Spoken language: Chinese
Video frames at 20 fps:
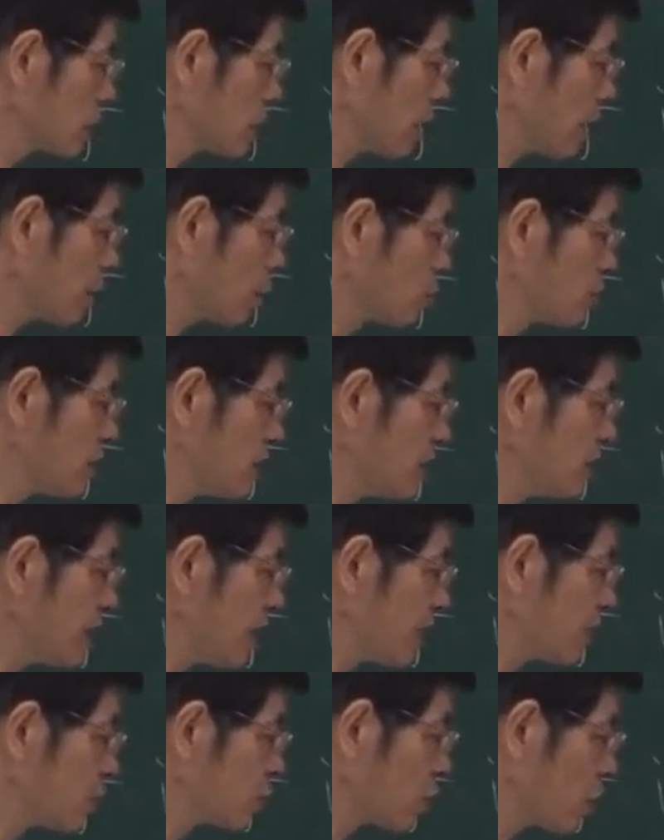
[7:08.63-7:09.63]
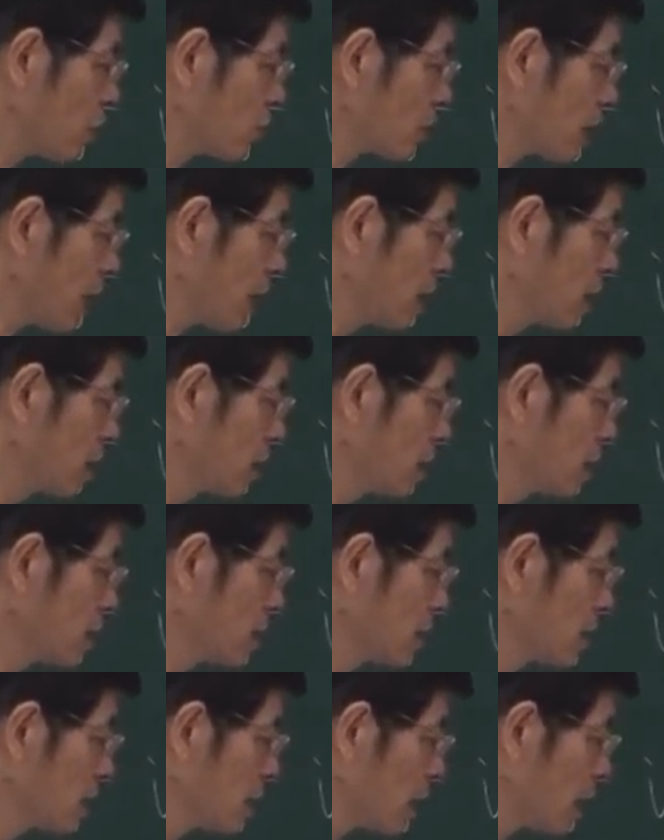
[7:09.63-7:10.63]
它有极限的时候呢，
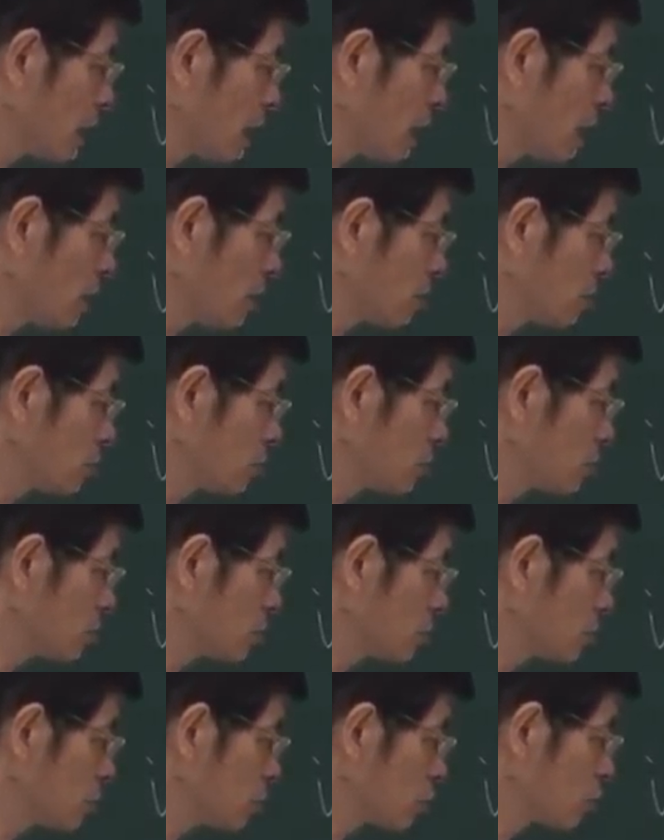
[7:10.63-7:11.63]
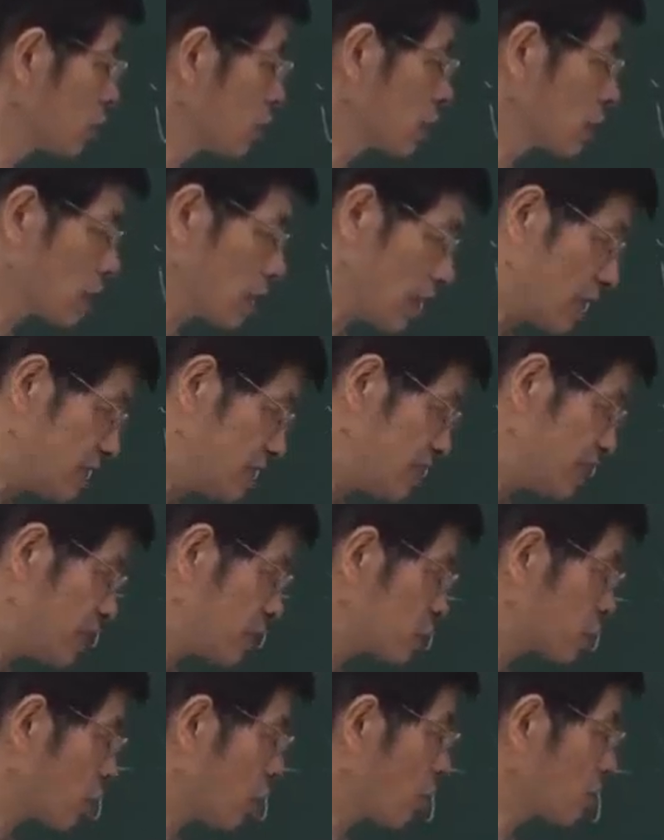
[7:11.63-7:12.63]
呃，就是可积
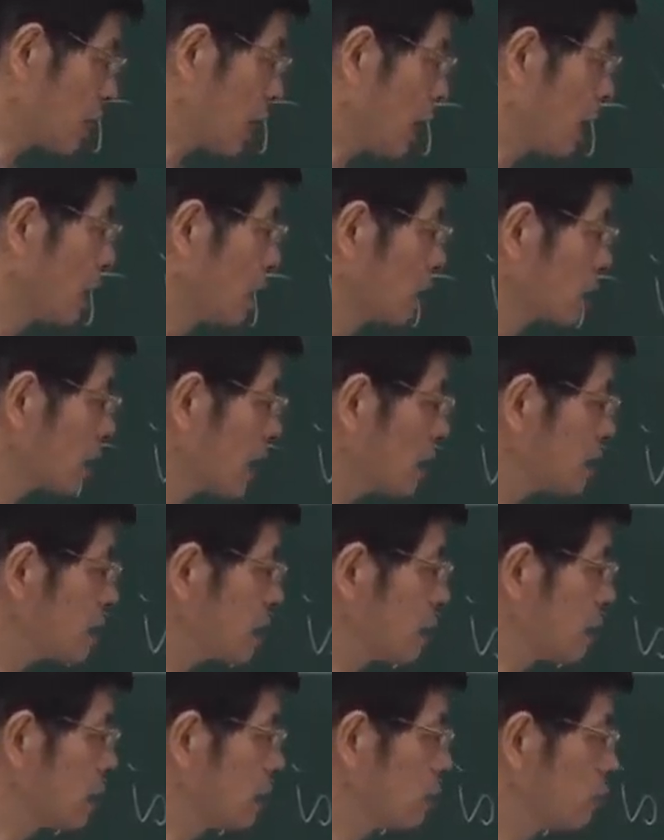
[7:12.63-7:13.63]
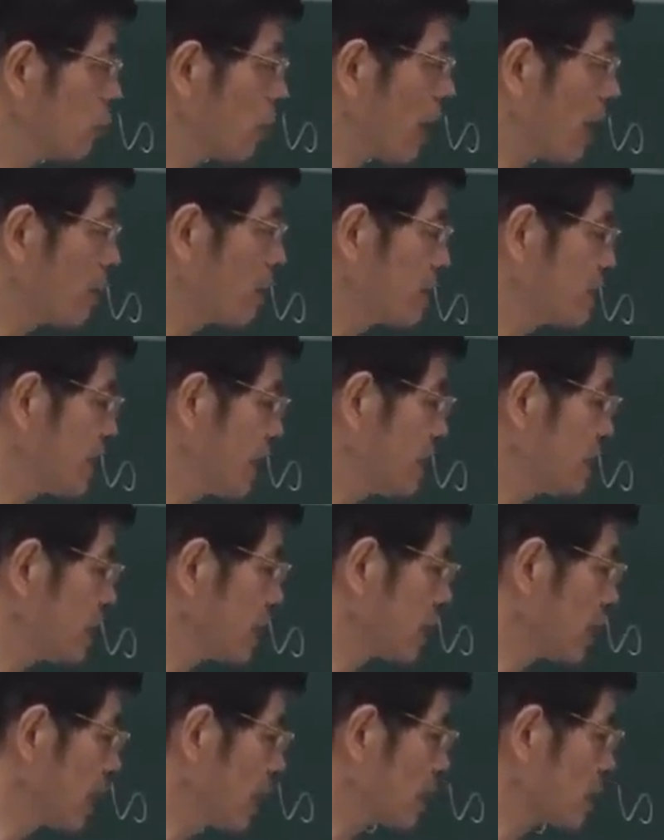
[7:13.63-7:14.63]
的时候呢，它是越来越接
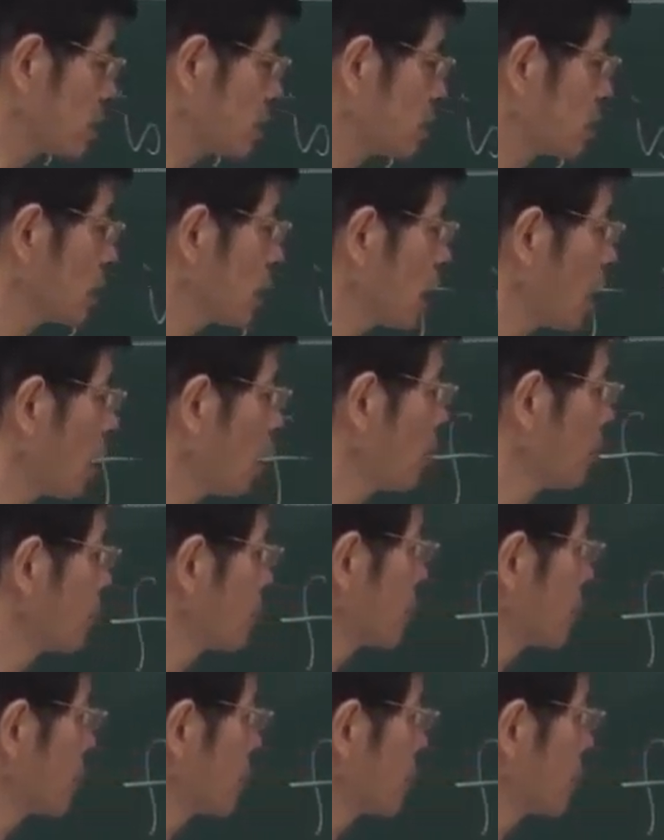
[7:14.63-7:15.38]
近零，哦，